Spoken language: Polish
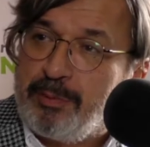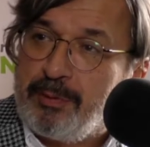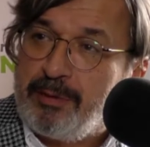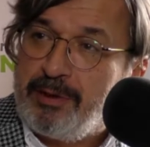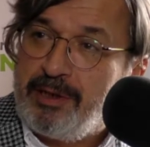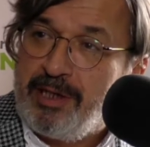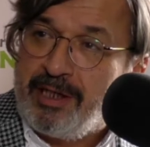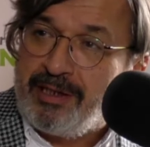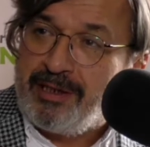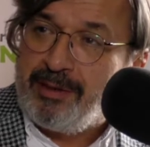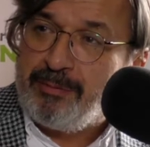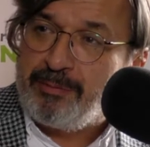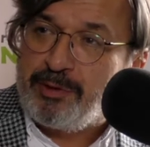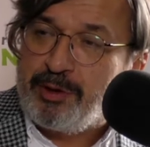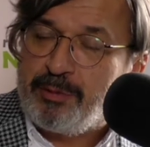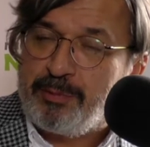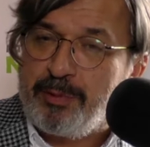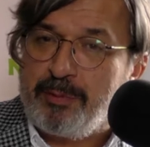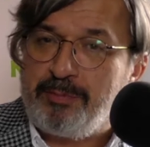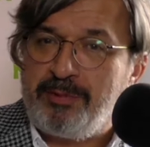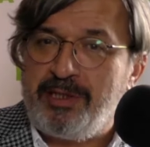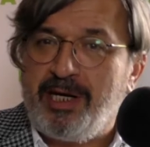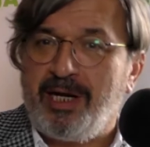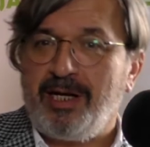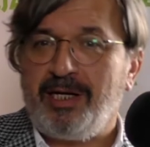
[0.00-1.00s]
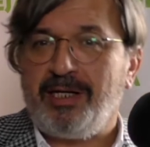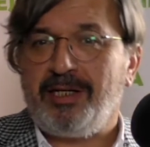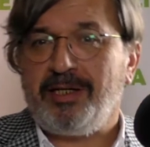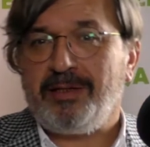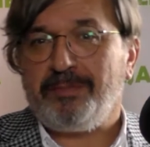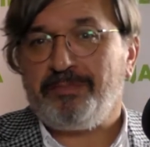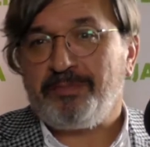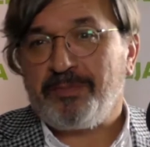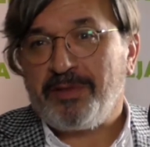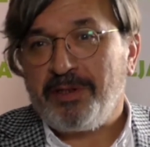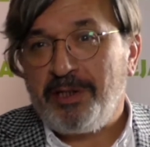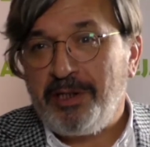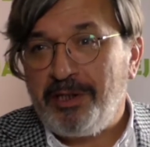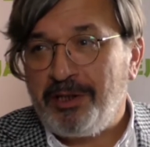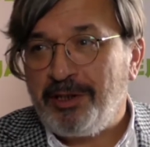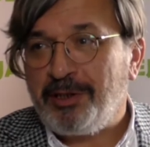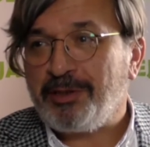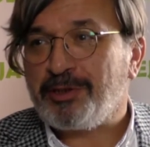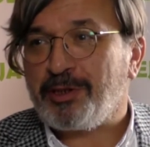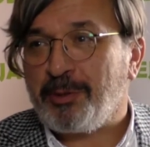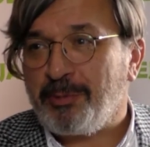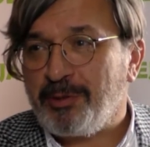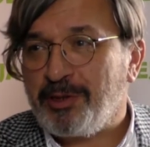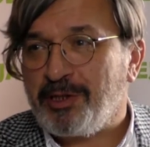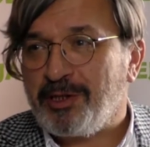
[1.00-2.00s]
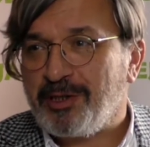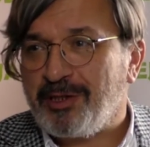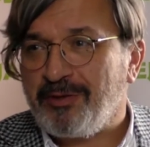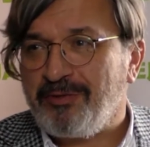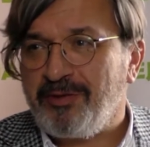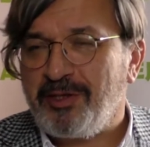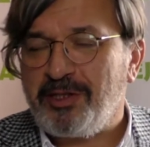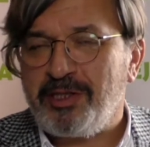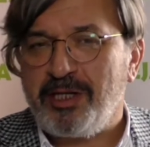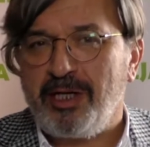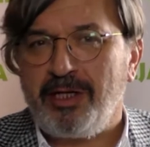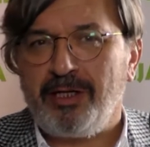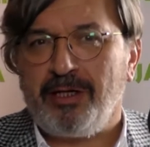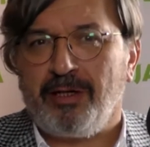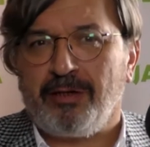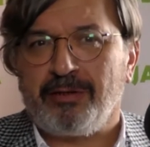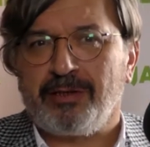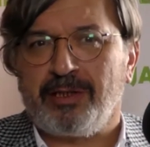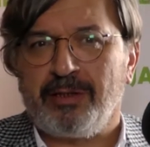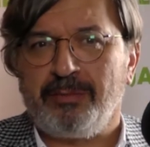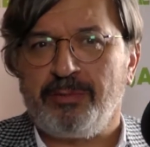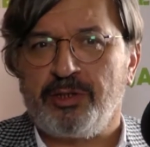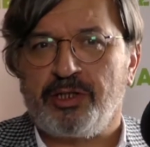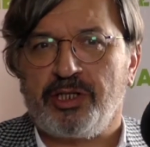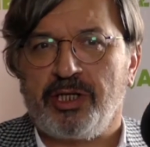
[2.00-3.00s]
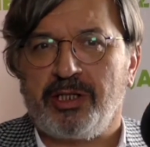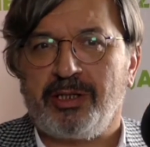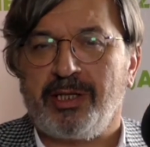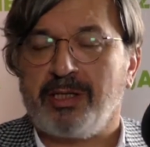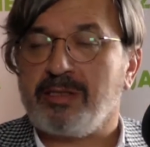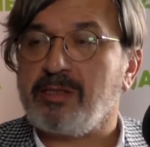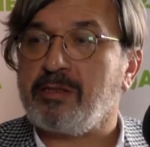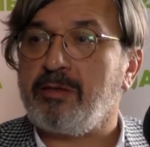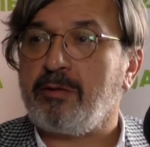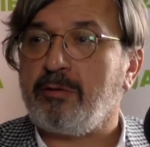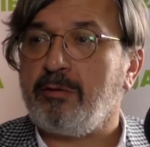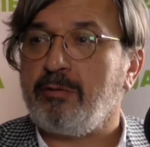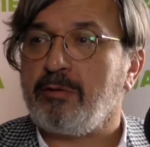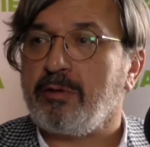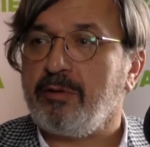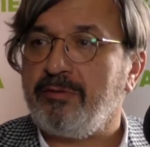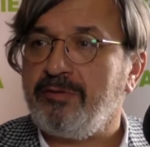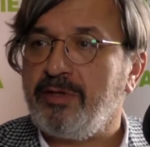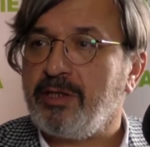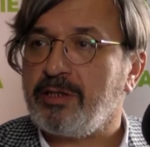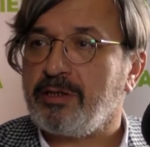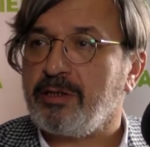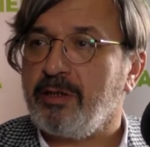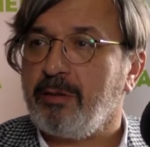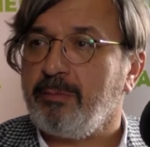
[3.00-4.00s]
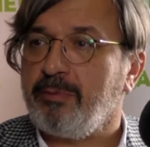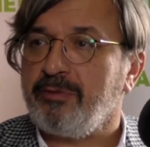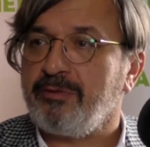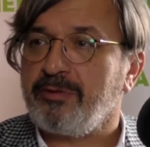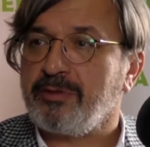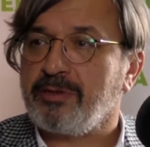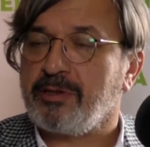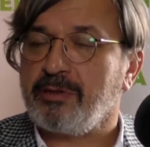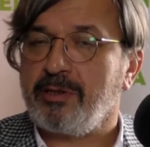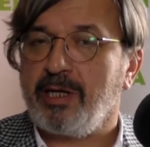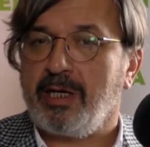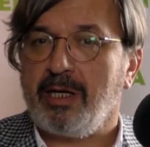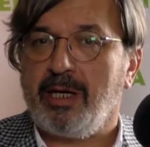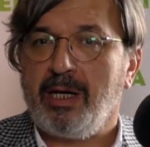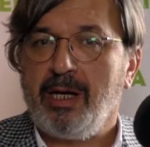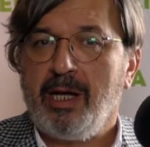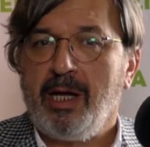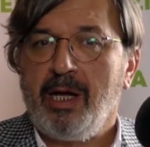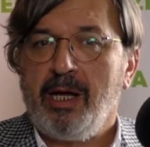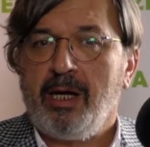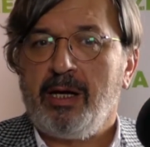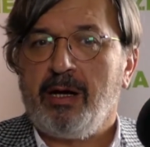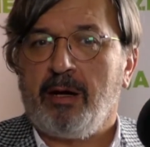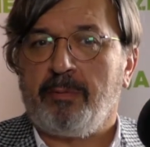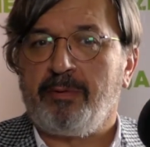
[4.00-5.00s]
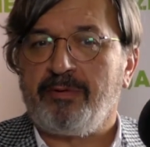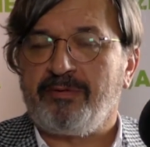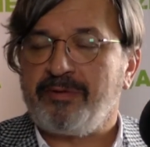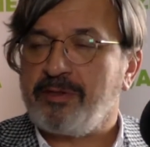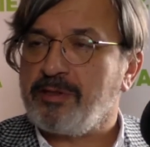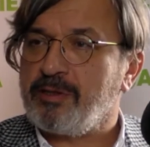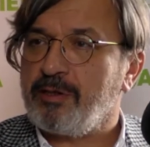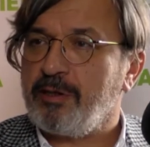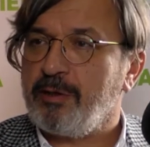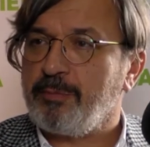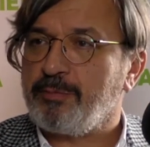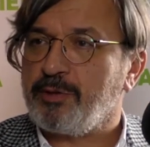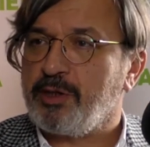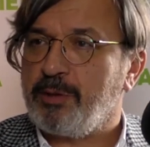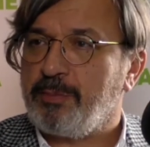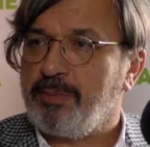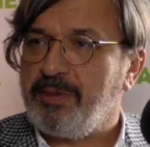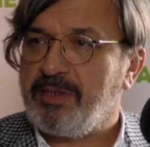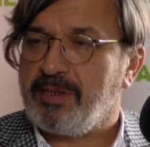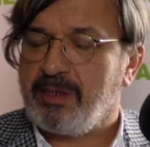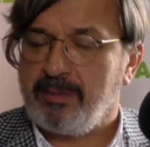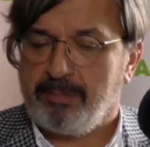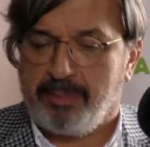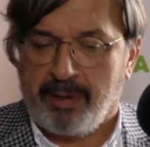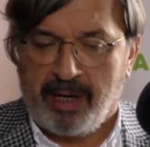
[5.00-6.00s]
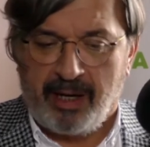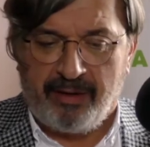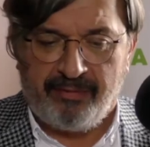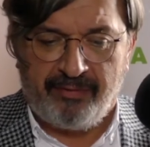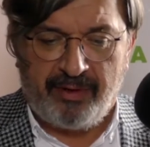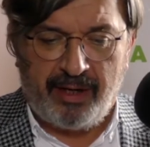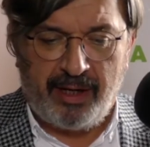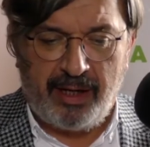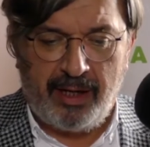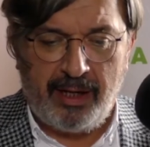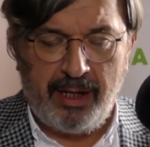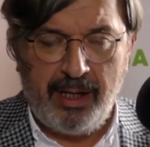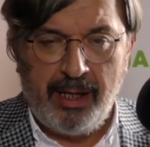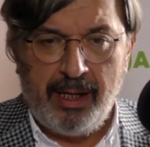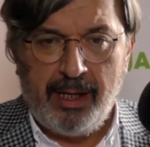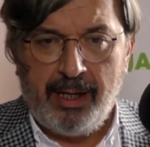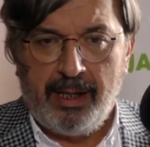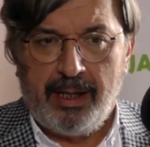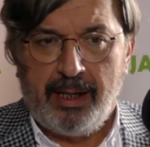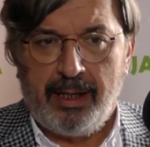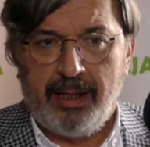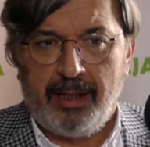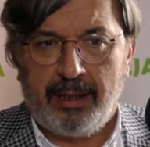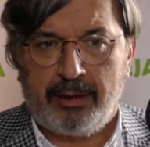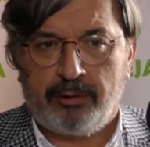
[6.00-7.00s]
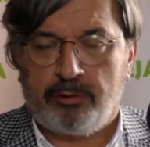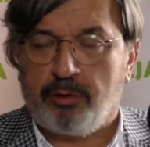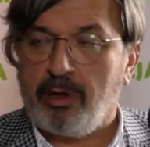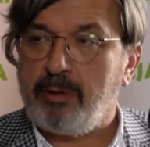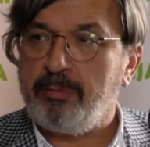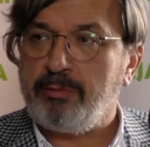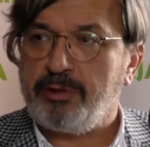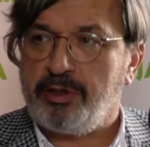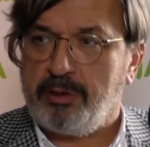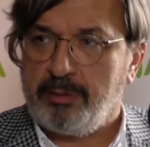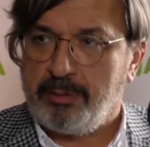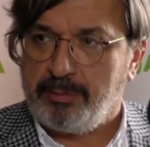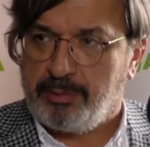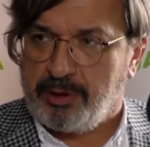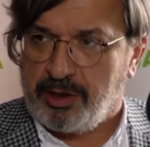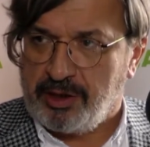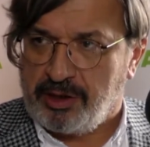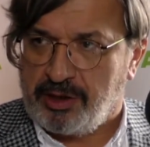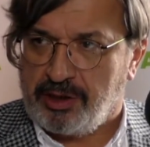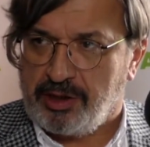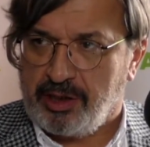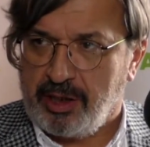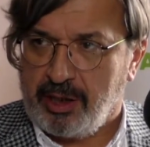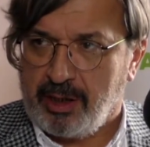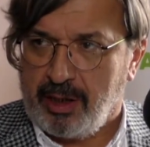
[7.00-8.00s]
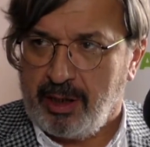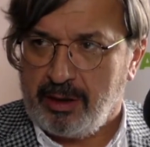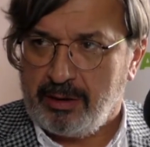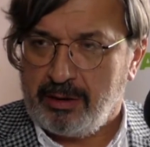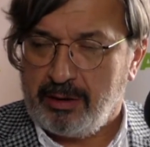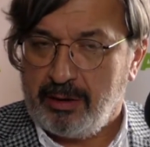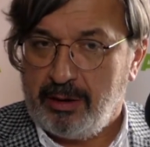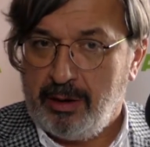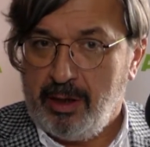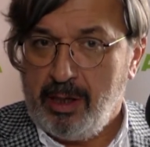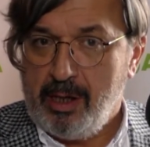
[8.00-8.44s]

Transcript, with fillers: jednym przypomnieli, inni, żeby się dowiedzieli o tym, że na stoku również obowiązuje, obowiązują przepisy prawa, e, które musimy przestrzegać.